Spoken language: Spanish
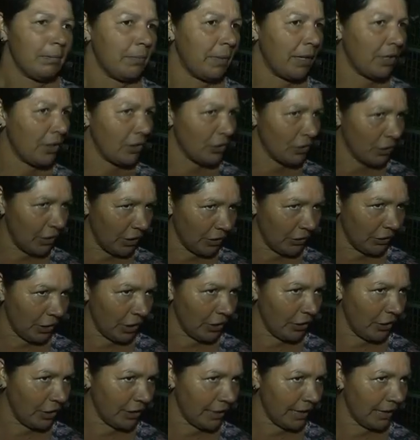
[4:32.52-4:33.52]
Pero yo
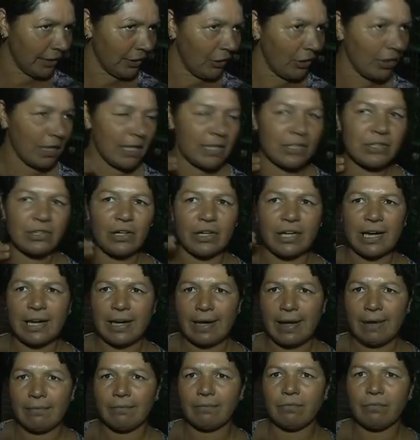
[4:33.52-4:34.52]
estoy con el corazón
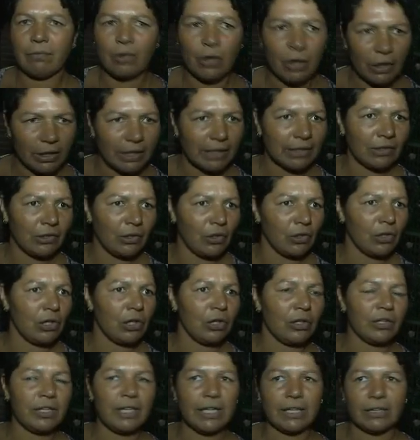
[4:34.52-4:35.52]
en la boca todos
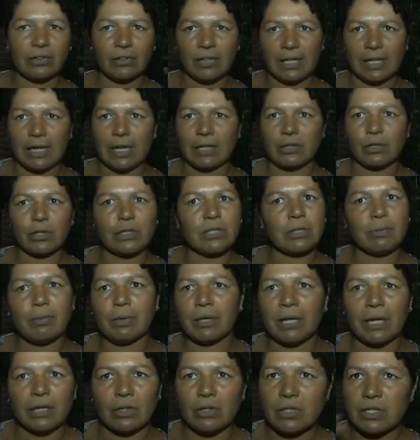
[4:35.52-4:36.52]
los días, todas las noches,
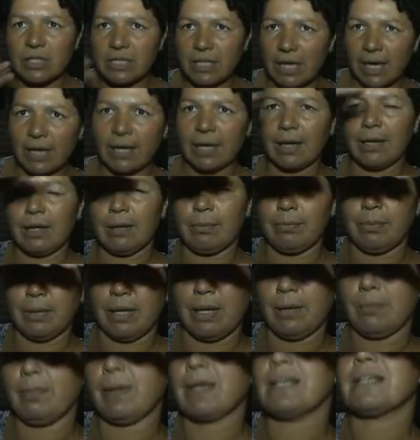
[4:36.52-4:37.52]
porque no sé qué le
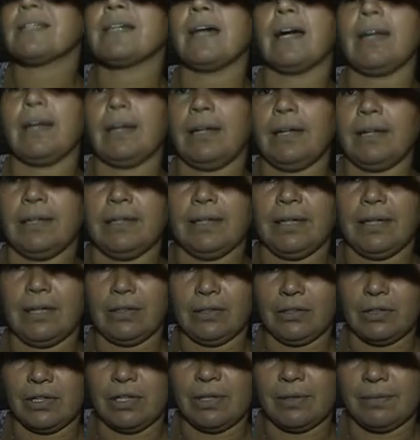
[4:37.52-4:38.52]
puede pasar en el día
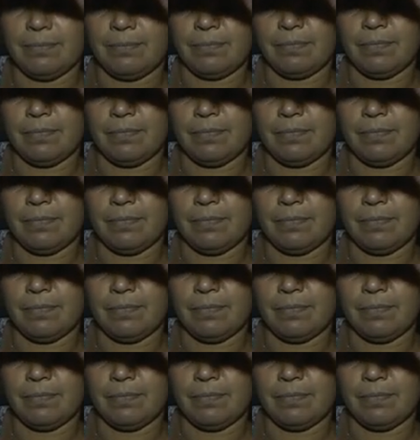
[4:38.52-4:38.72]
de hoy.